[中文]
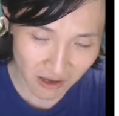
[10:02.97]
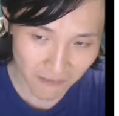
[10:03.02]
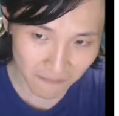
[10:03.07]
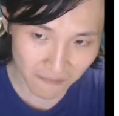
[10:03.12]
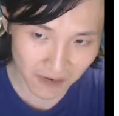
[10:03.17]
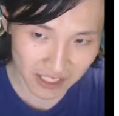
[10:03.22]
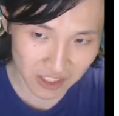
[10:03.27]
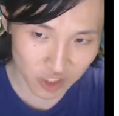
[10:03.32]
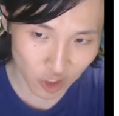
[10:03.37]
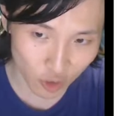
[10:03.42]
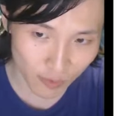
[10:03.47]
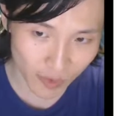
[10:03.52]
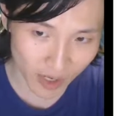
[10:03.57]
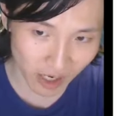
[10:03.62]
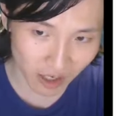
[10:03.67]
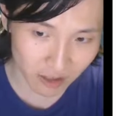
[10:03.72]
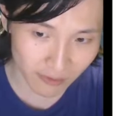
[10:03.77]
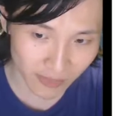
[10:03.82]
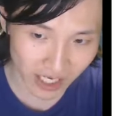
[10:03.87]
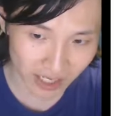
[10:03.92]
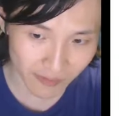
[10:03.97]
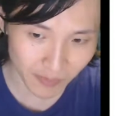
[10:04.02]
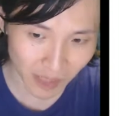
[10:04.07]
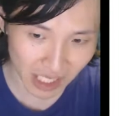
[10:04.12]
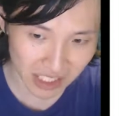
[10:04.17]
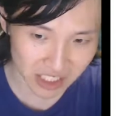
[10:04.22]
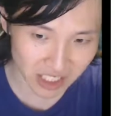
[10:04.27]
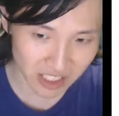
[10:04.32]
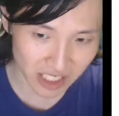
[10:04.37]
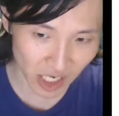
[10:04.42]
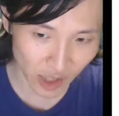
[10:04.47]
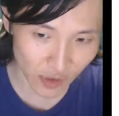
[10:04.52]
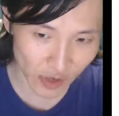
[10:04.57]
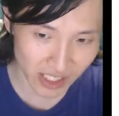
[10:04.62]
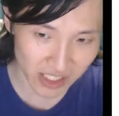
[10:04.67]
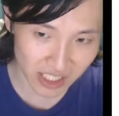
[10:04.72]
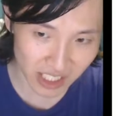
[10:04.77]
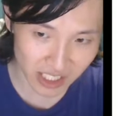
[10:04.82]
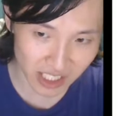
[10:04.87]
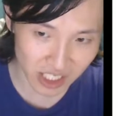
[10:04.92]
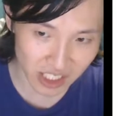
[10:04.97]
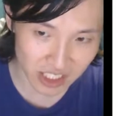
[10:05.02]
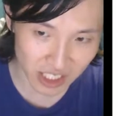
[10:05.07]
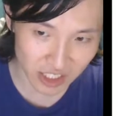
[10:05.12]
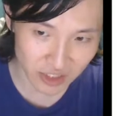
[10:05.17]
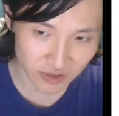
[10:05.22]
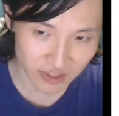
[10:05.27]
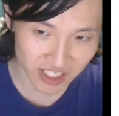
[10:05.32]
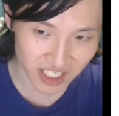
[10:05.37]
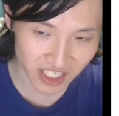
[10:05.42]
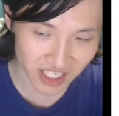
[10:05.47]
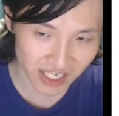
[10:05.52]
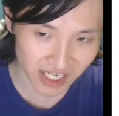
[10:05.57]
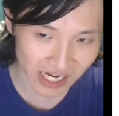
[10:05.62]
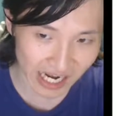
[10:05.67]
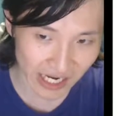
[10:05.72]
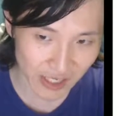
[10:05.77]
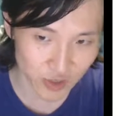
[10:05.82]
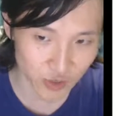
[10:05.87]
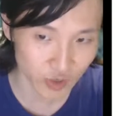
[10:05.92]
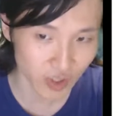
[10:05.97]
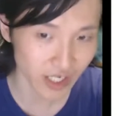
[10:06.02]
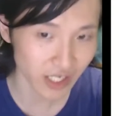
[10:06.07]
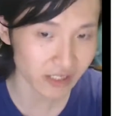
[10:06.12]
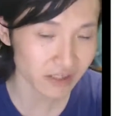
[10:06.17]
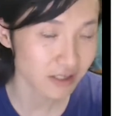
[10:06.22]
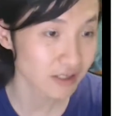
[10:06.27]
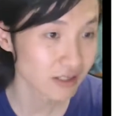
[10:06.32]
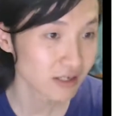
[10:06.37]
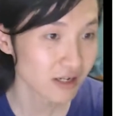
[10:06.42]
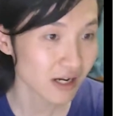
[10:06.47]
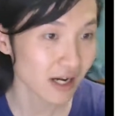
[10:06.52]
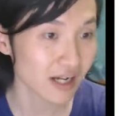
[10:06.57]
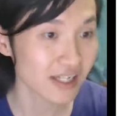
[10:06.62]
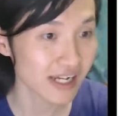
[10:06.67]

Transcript: 范畴表里面，把这个遥远定义成一种心理感觉啊，